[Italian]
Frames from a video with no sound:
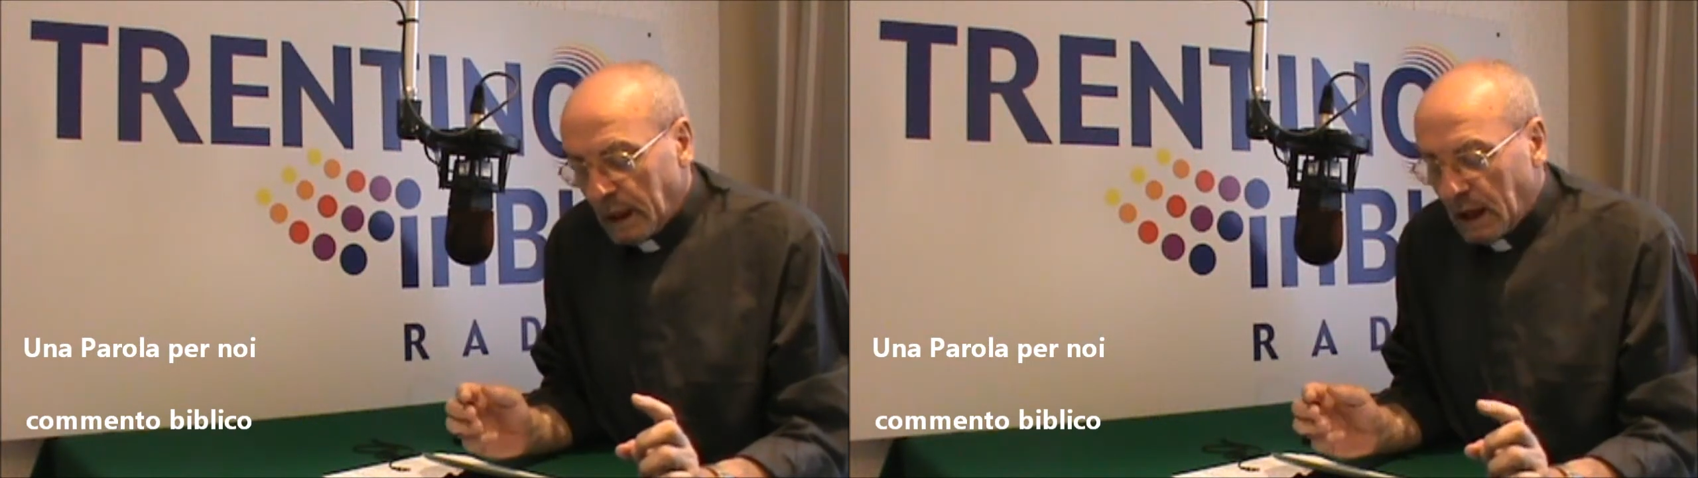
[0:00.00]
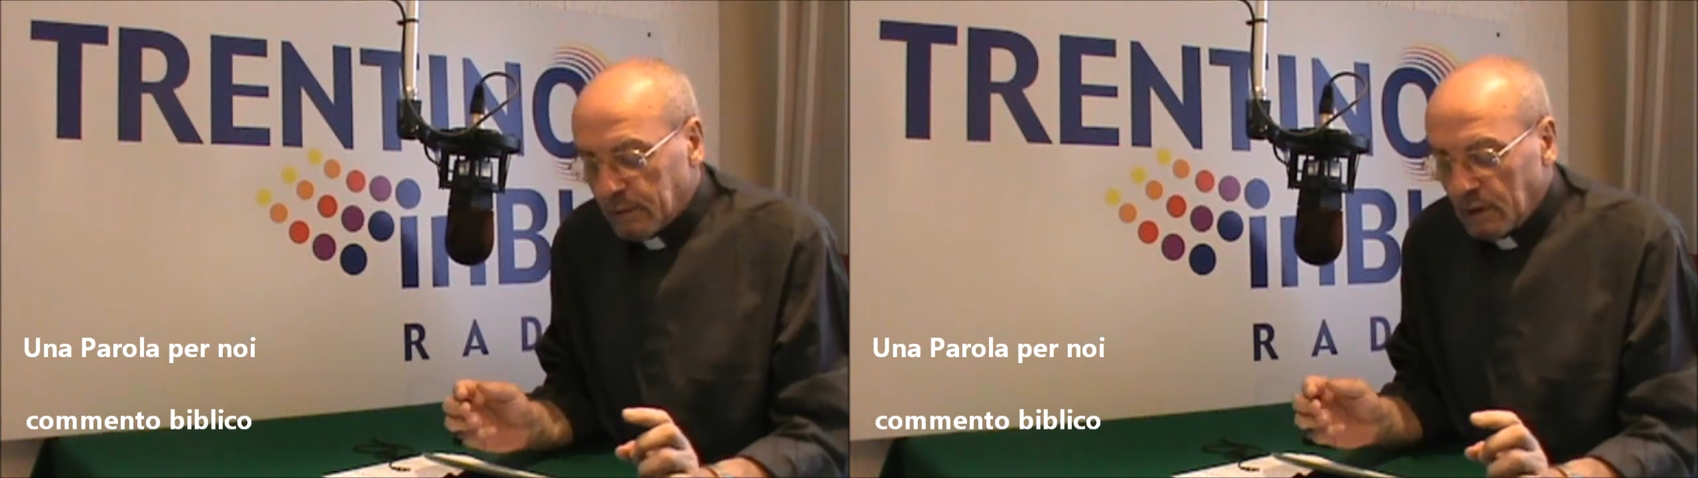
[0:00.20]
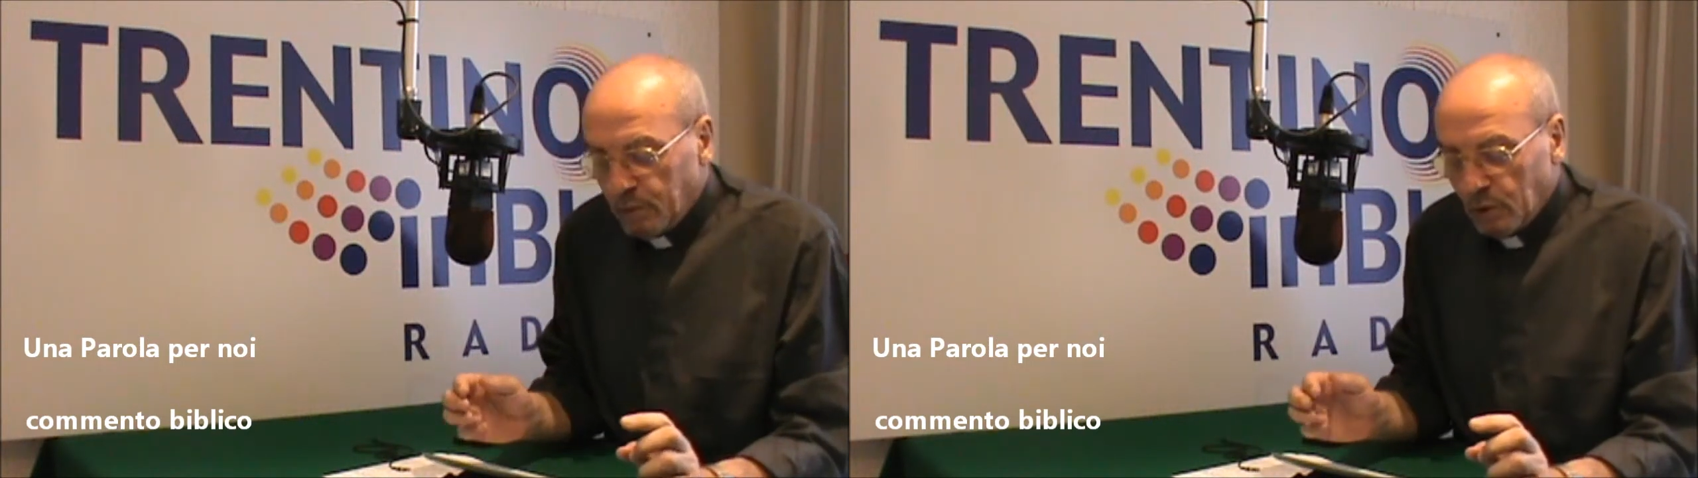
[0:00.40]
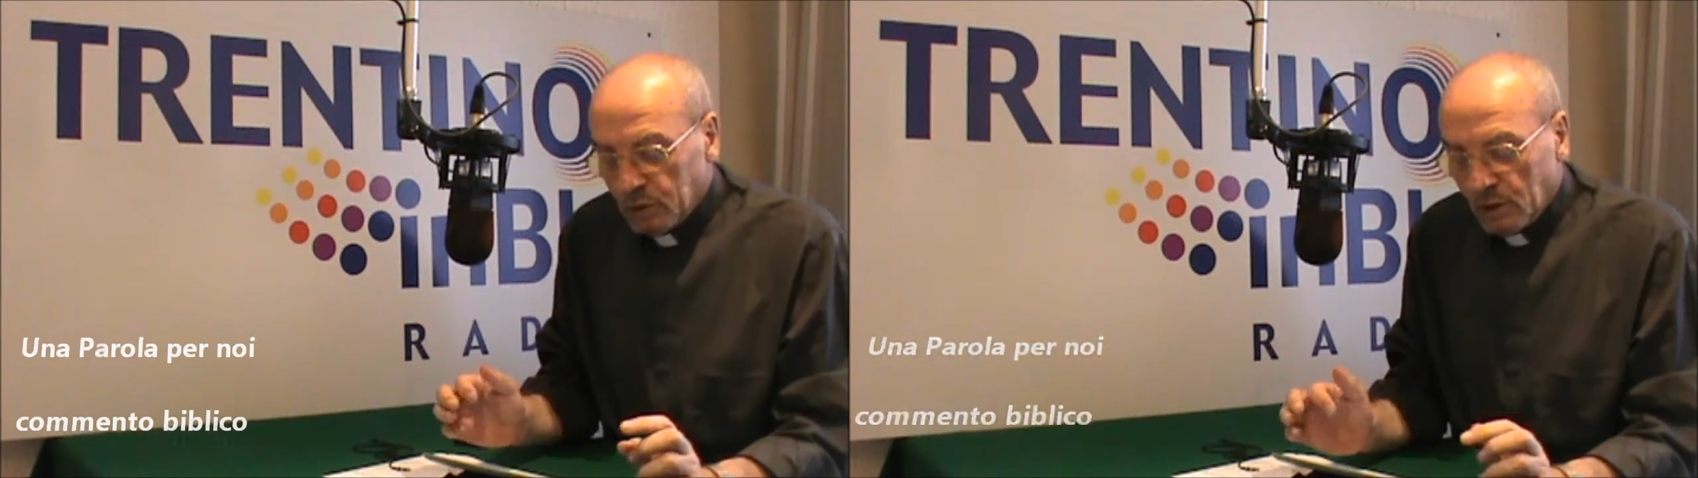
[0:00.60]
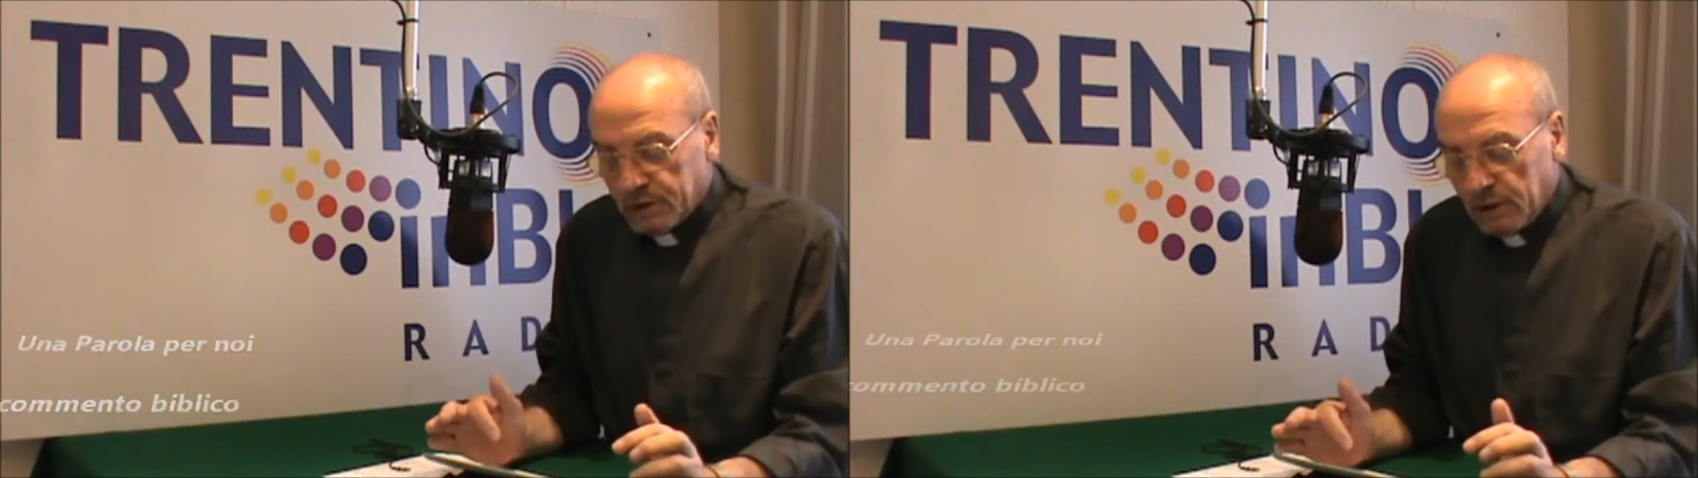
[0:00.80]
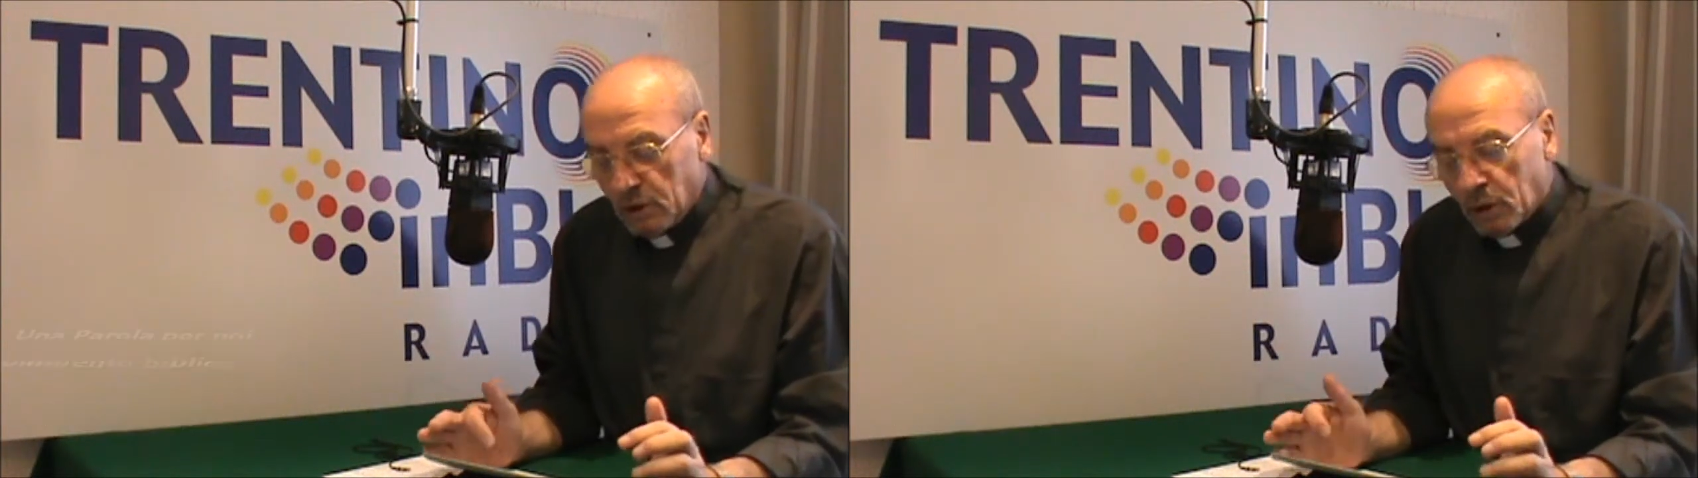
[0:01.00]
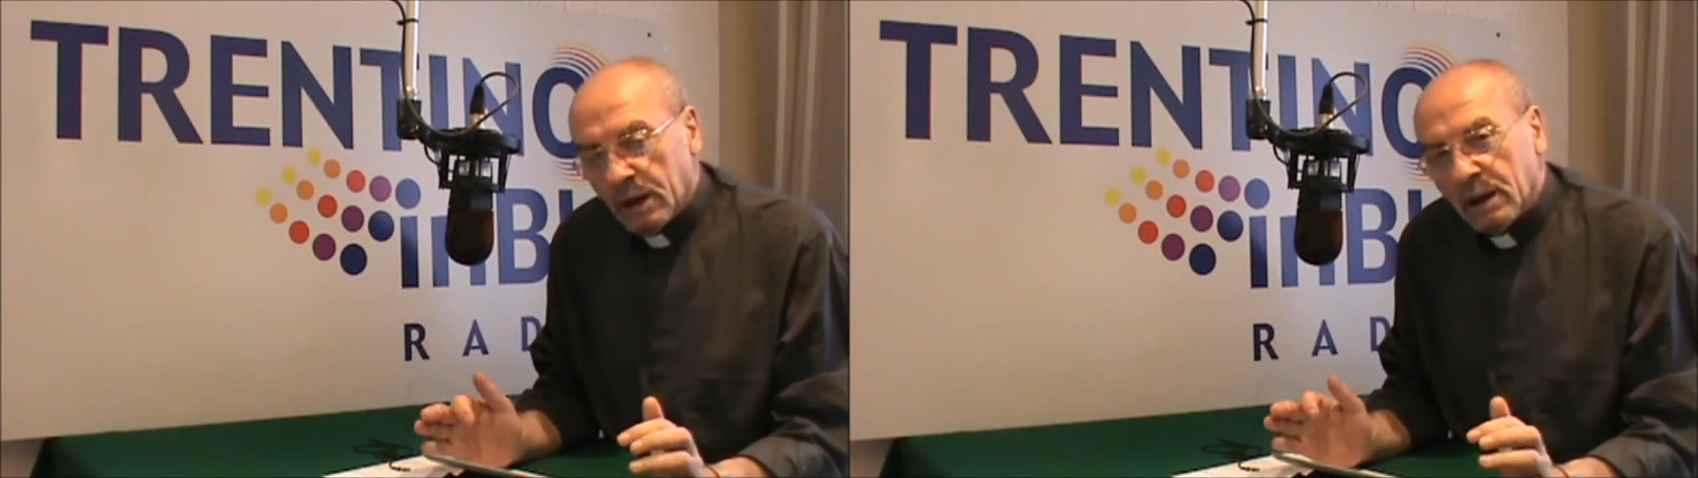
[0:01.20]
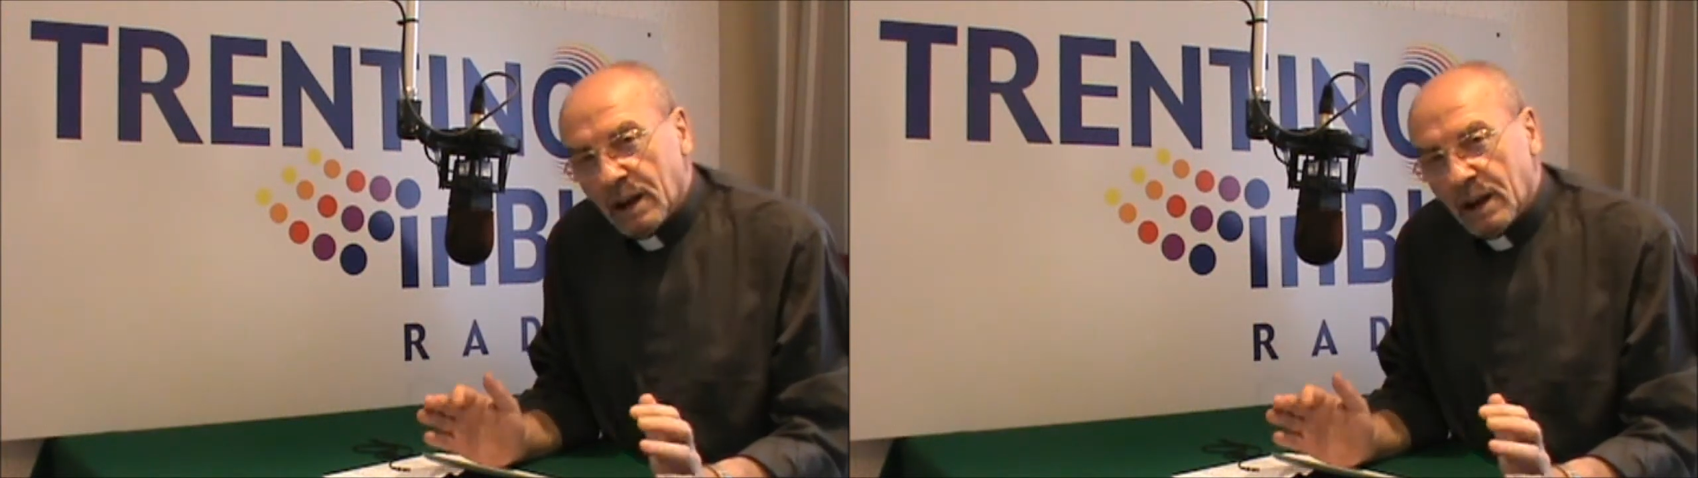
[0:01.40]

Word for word: A quel punto il Signore